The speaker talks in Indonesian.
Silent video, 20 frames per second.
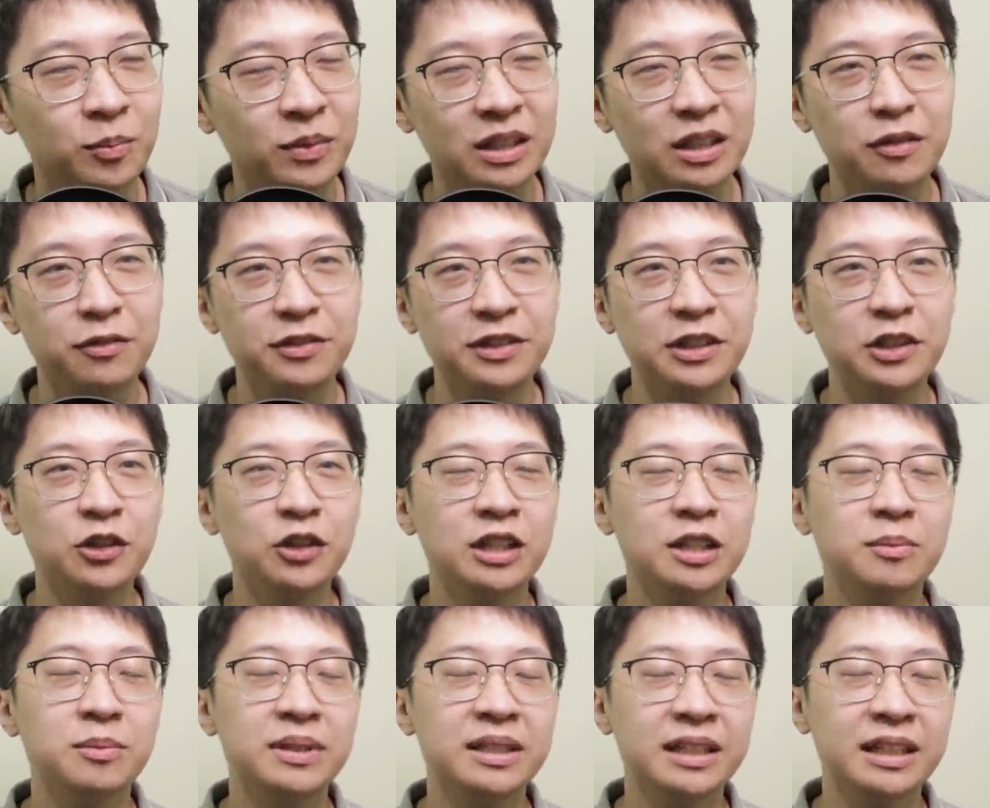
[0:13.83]
ini video
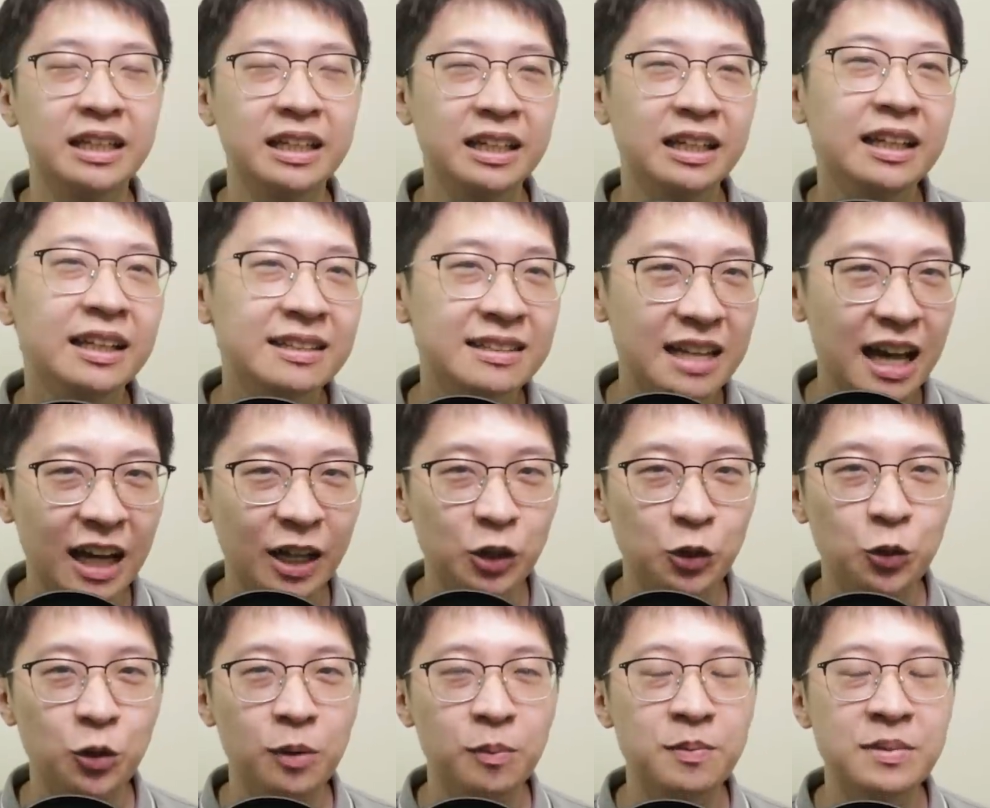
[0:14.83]
dibikin saat
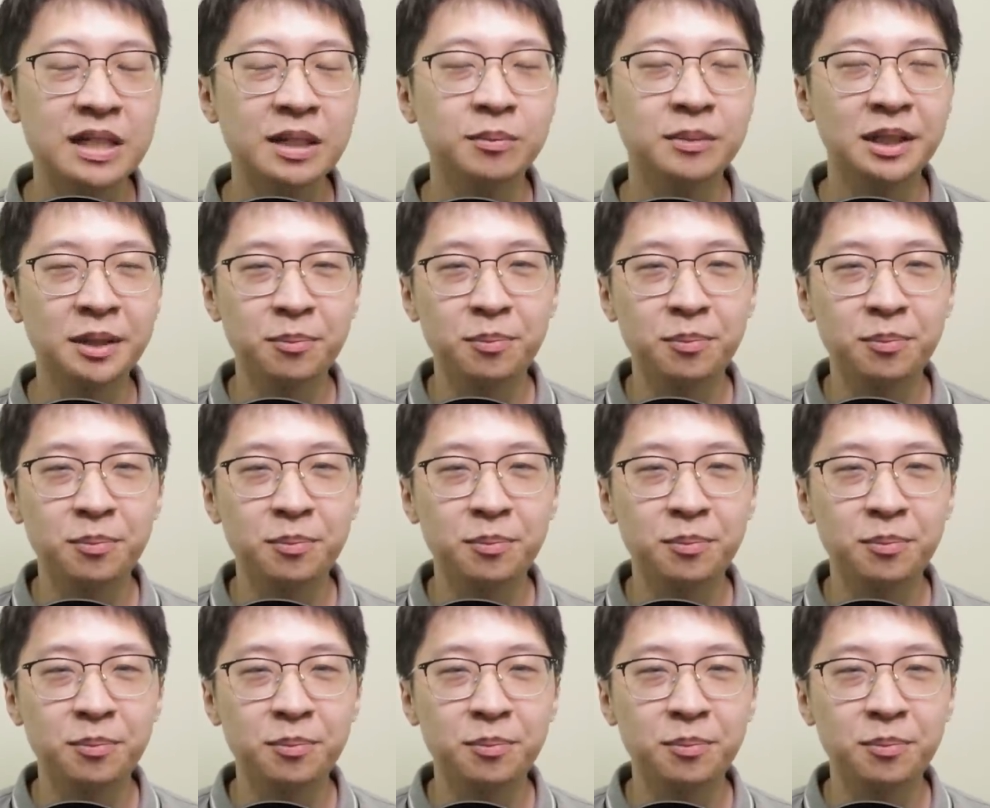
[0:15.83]
gue benar-benar